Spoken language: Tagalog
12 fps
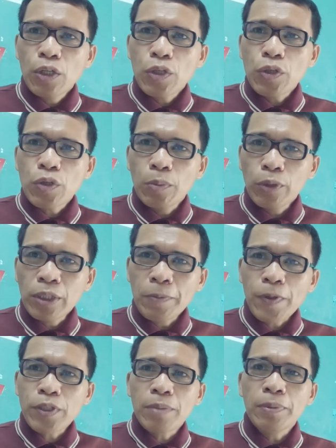so buti
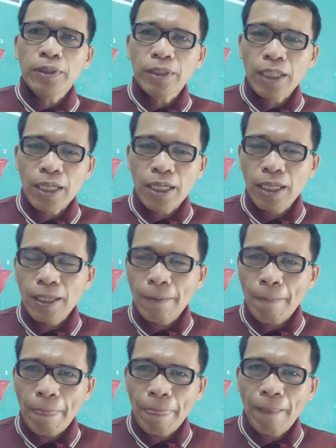pasabot nga
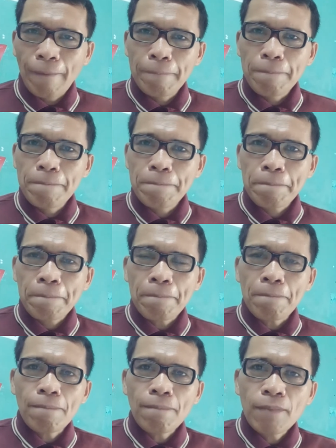
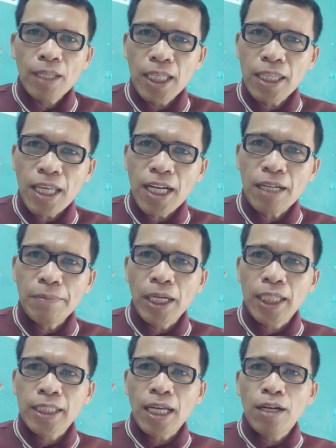kita nga
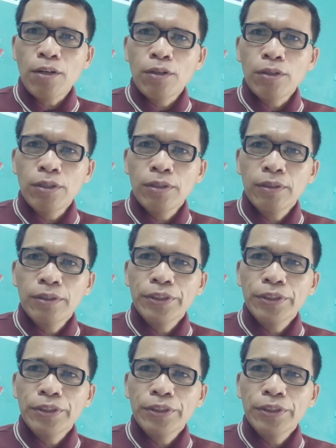mga tao